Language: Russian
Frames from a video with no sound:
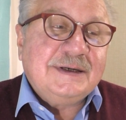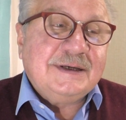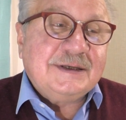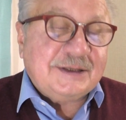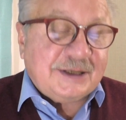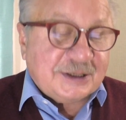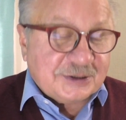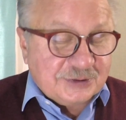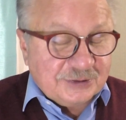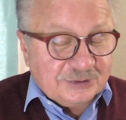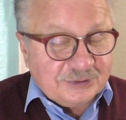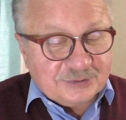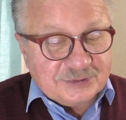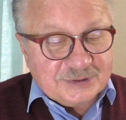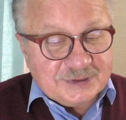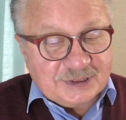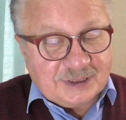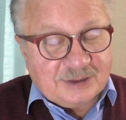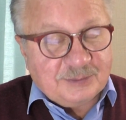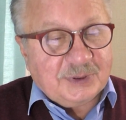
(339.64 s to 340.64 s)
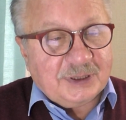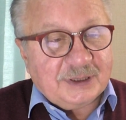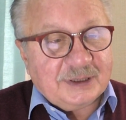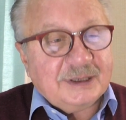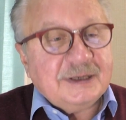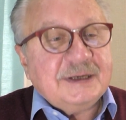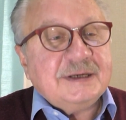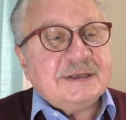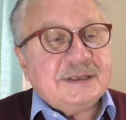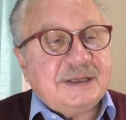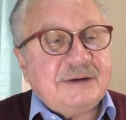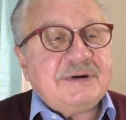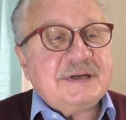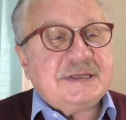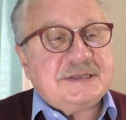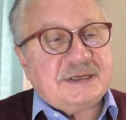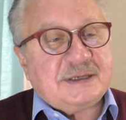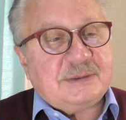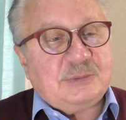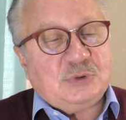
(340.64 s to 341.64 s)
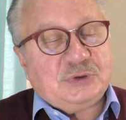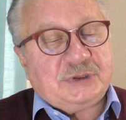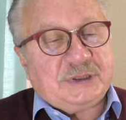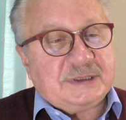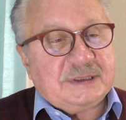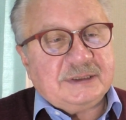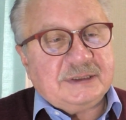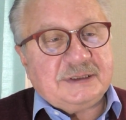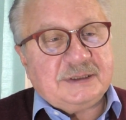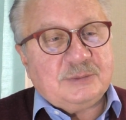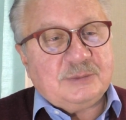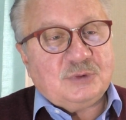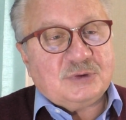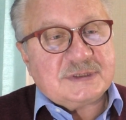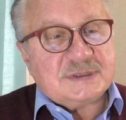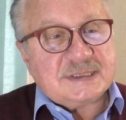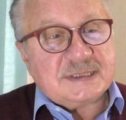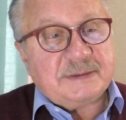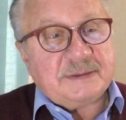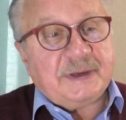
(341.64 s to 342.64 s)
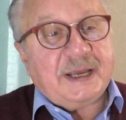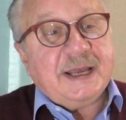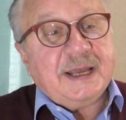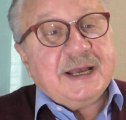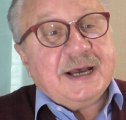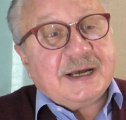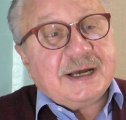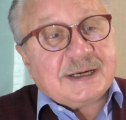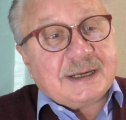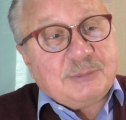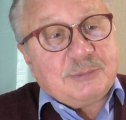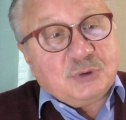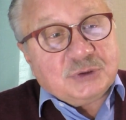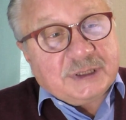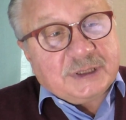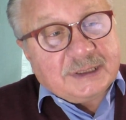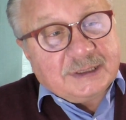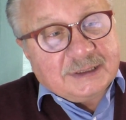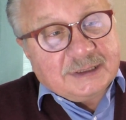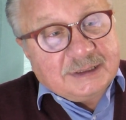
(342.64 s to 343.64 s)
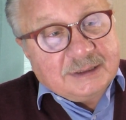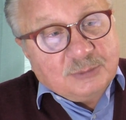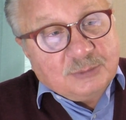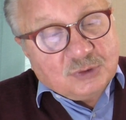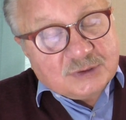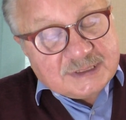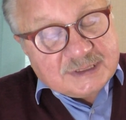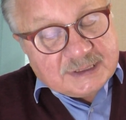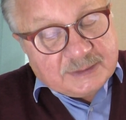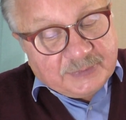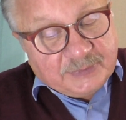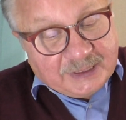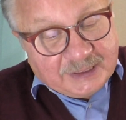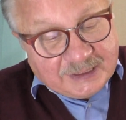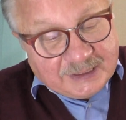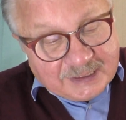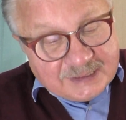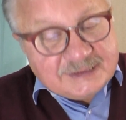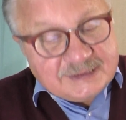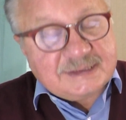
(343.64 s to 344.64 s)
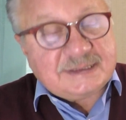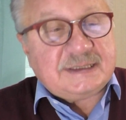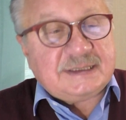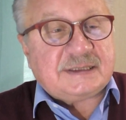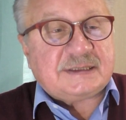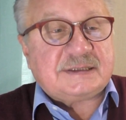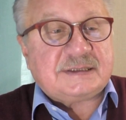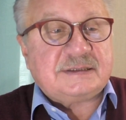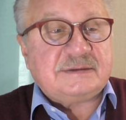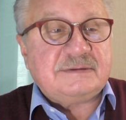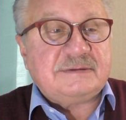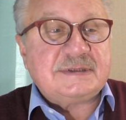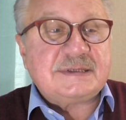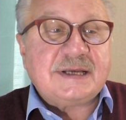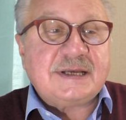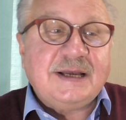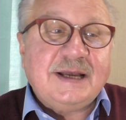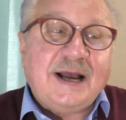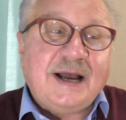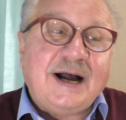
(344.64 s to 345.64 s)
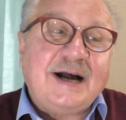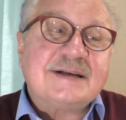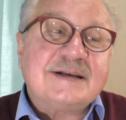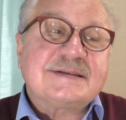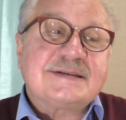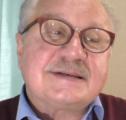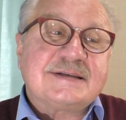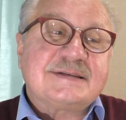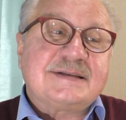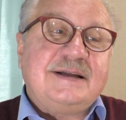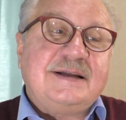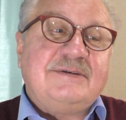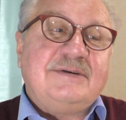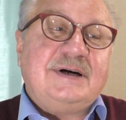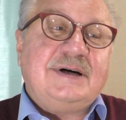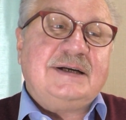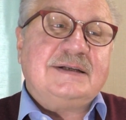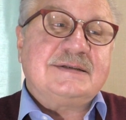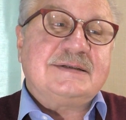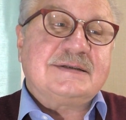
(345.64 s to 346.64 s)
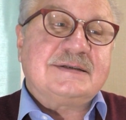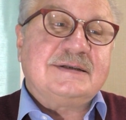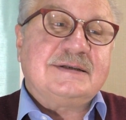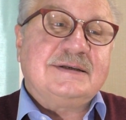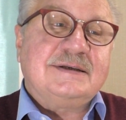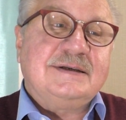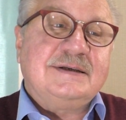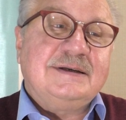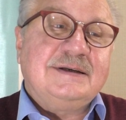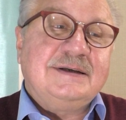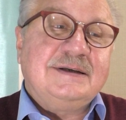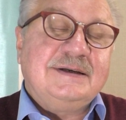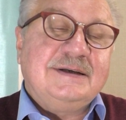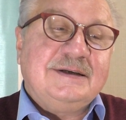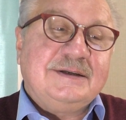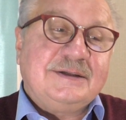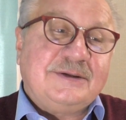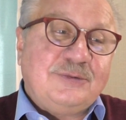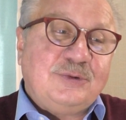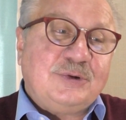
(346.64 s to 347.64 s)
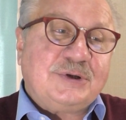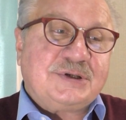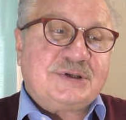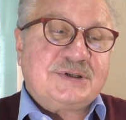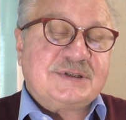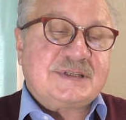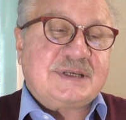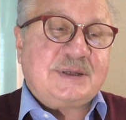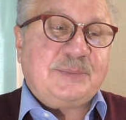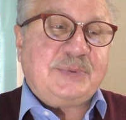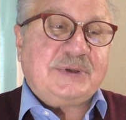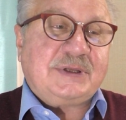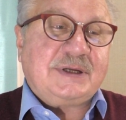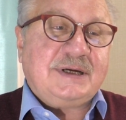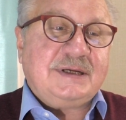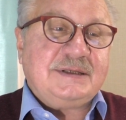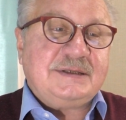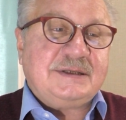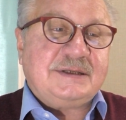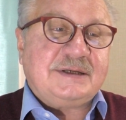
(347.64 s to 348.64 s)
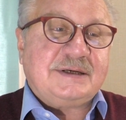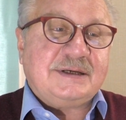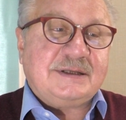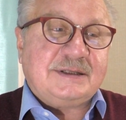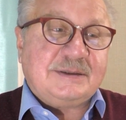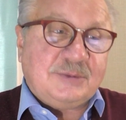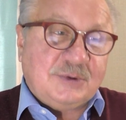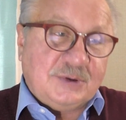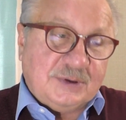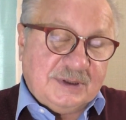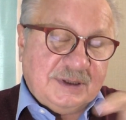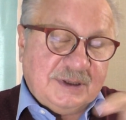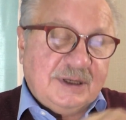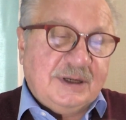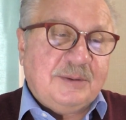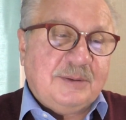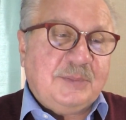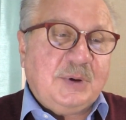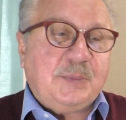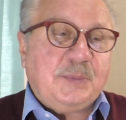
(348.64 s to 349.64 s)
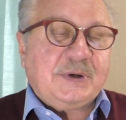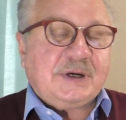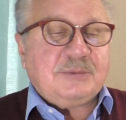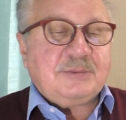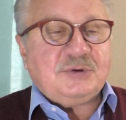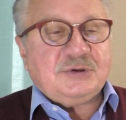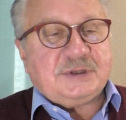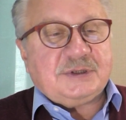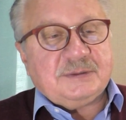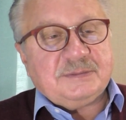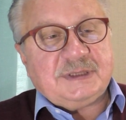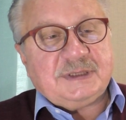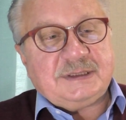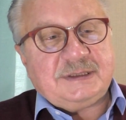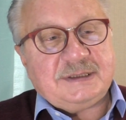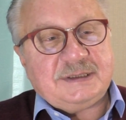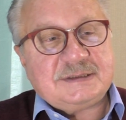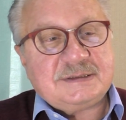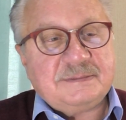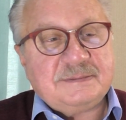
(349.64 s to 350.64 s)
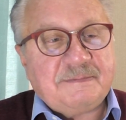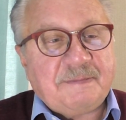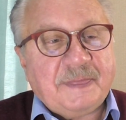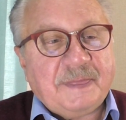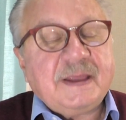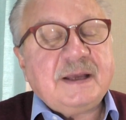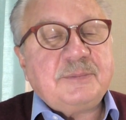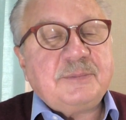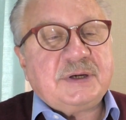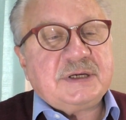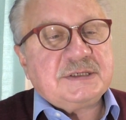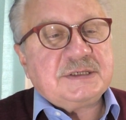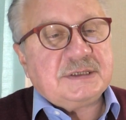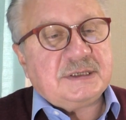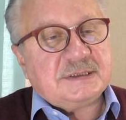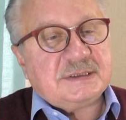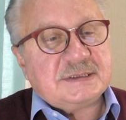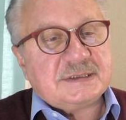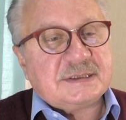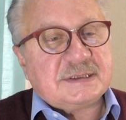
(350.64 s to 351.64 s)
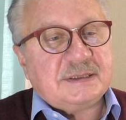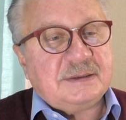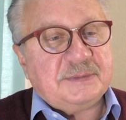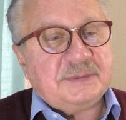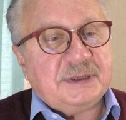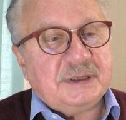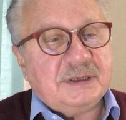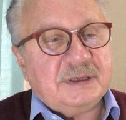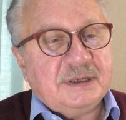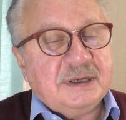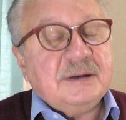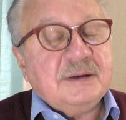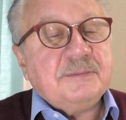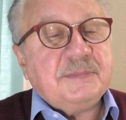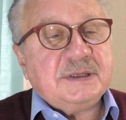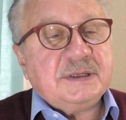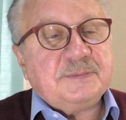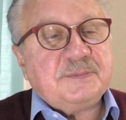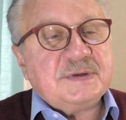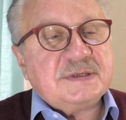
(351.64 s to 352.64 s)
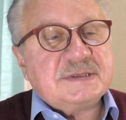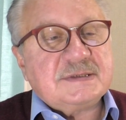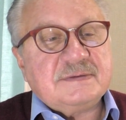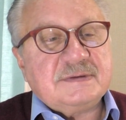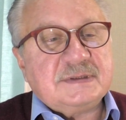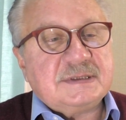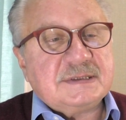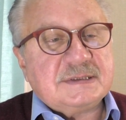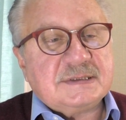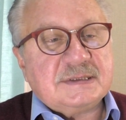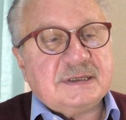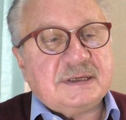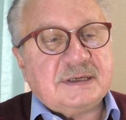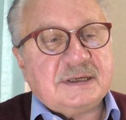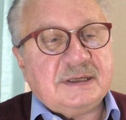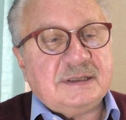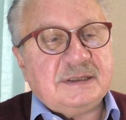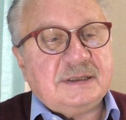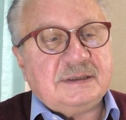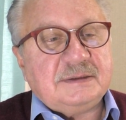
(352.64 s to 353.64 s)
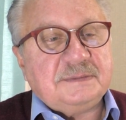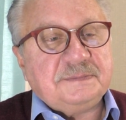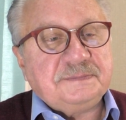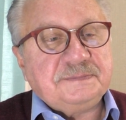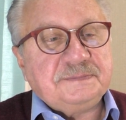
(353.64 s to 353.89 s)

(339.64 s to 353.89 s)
Так что, друзья мои, давайте работать над эмоциями. Работать над эмоциями не сдерживать, а создавать. Творчески подходить к этому – мы поработаем над этим. Обращайтесь ко мне, подписывайтесь на канал.